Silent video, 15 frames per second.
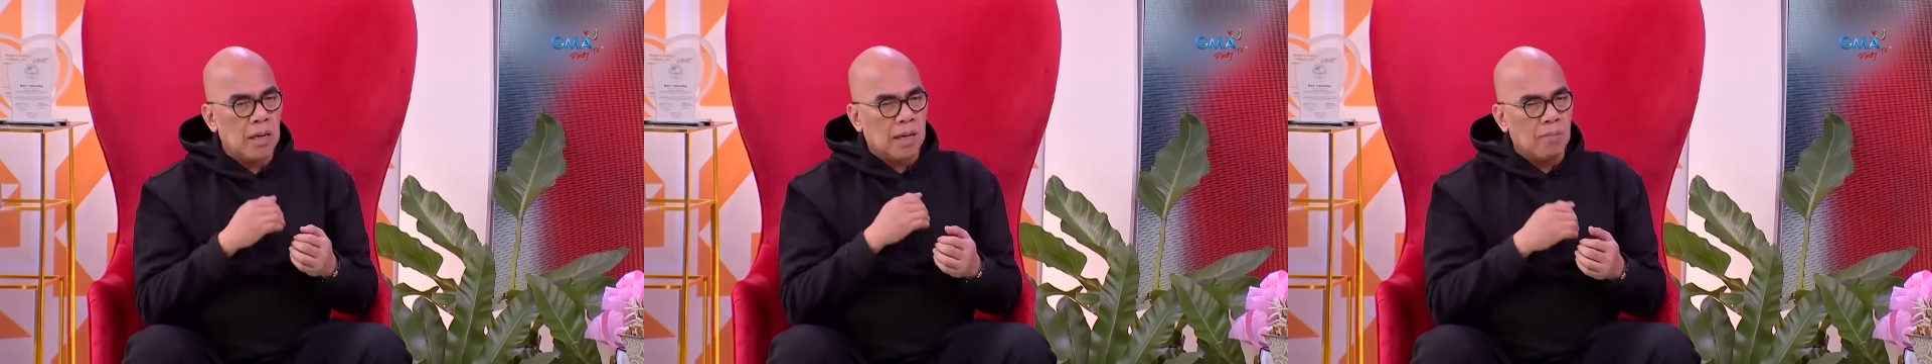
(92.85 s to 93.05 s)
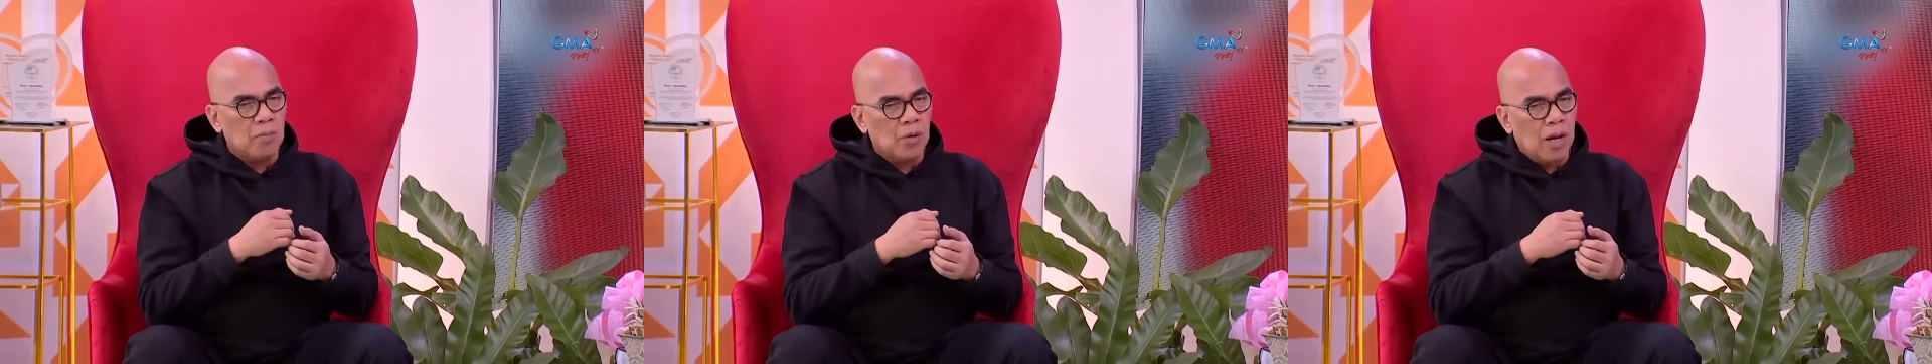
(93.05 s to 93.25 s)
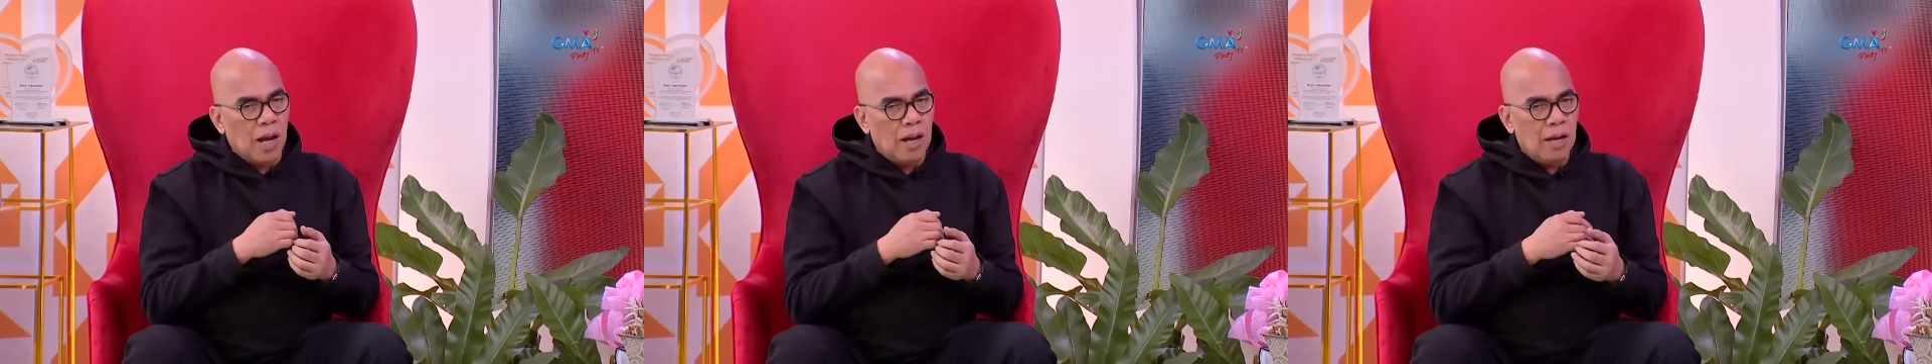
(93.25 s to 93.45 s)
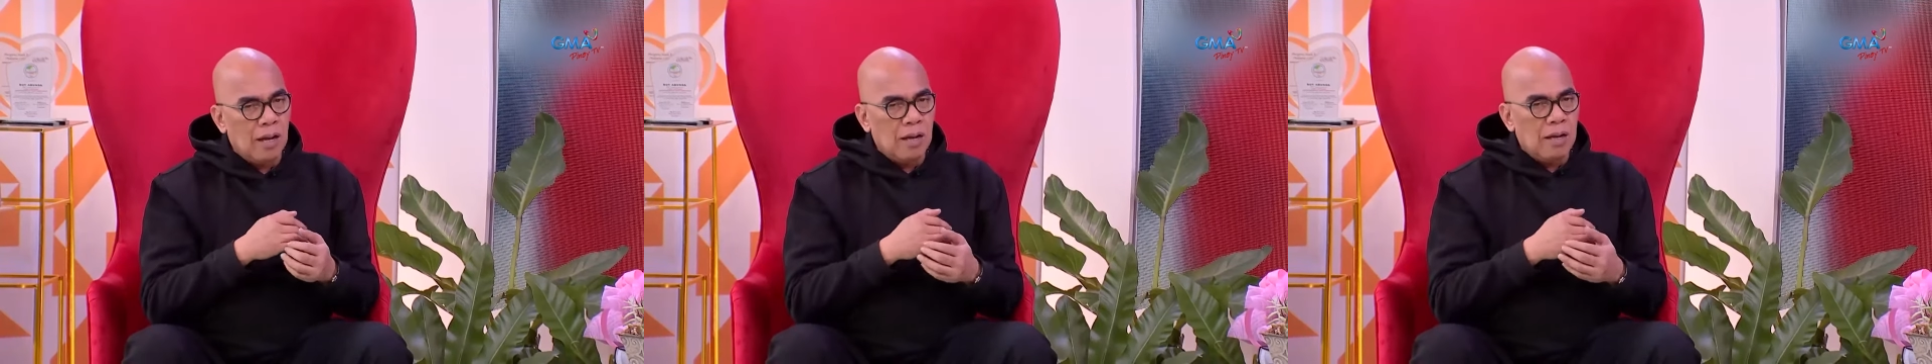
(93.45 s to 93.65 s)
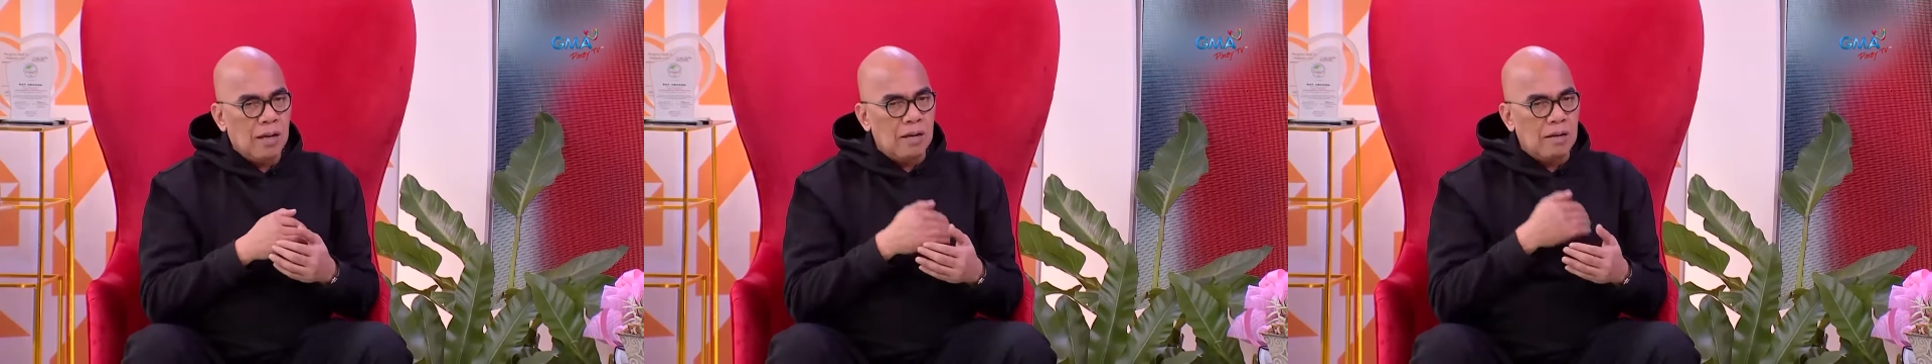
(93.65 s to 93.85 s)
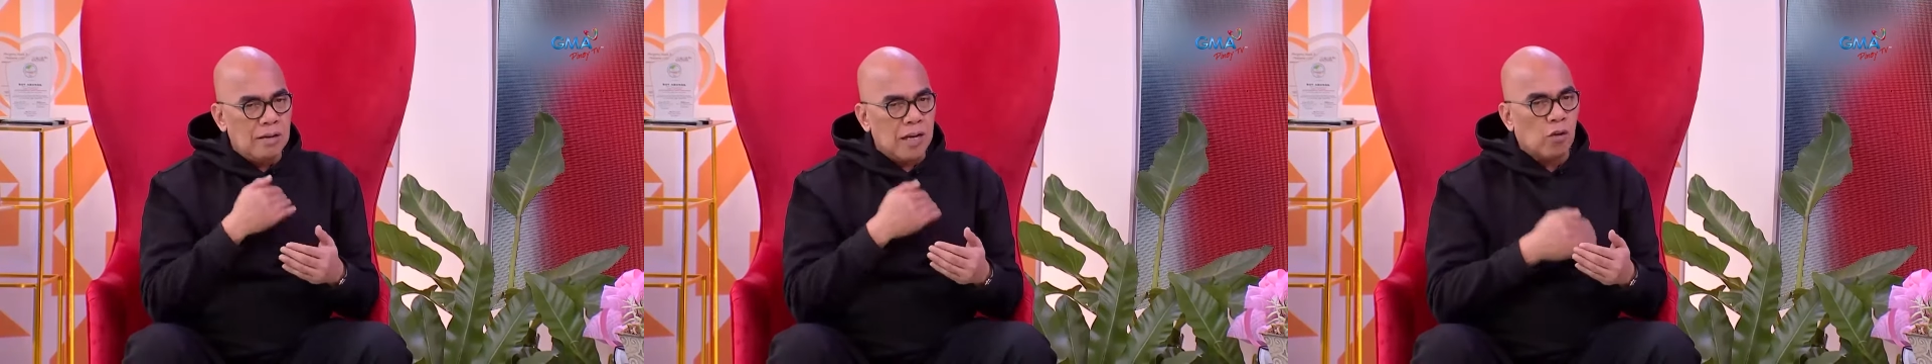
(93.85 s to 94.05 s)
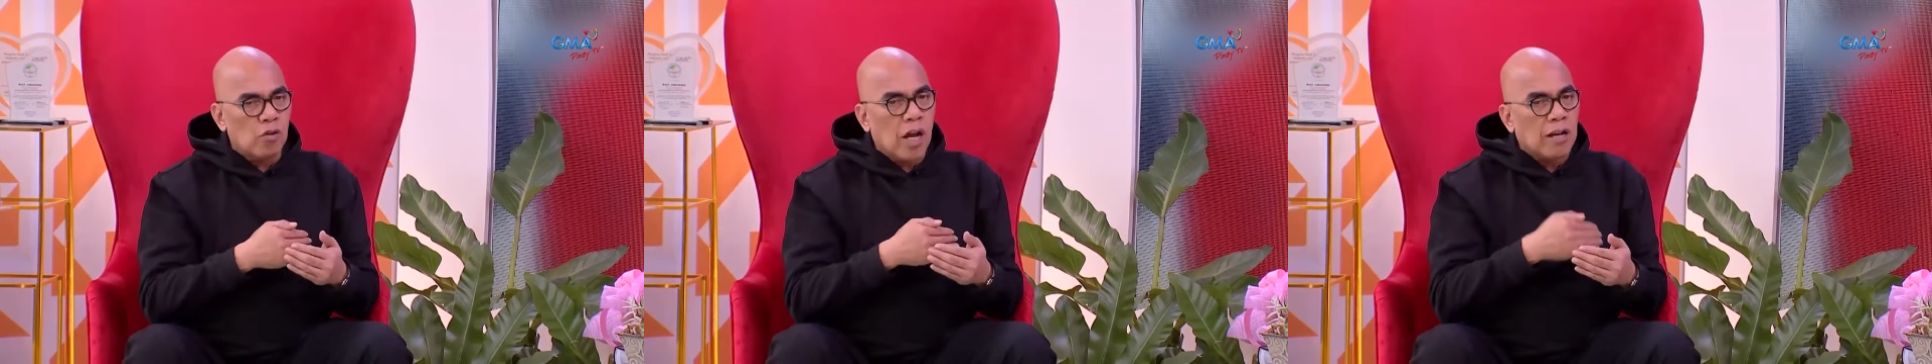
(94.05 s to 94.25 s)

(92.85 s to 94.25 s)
teka muna, hindi ko